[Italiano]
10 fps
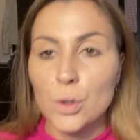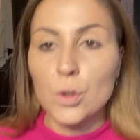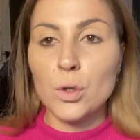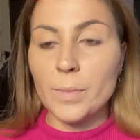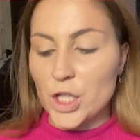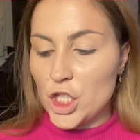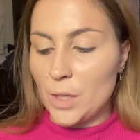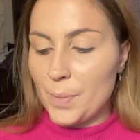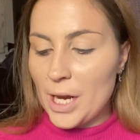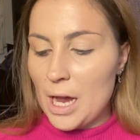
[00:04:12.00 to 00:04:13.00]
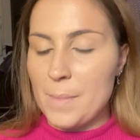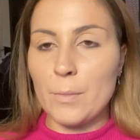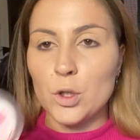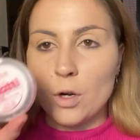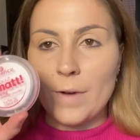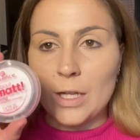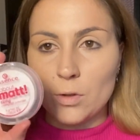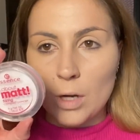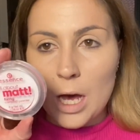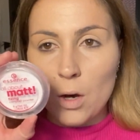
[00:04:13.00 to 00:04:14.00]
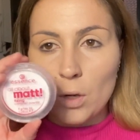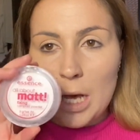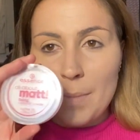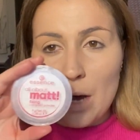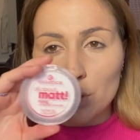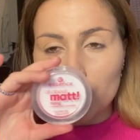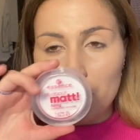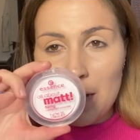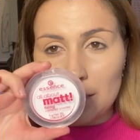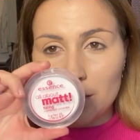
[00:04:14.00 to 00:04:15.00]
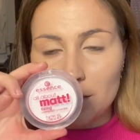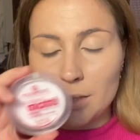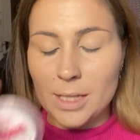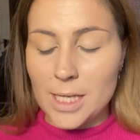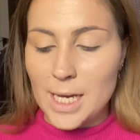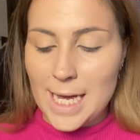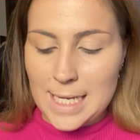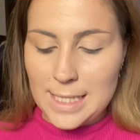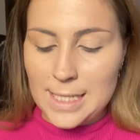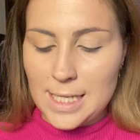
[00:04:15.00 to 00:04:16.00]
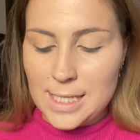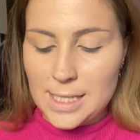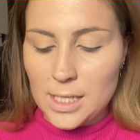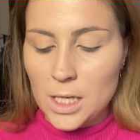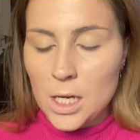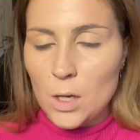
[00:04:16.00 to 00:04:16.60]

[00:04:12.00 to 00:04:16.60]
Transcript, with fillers: Come cipre abbiamo trovato la All About Matte di Essence,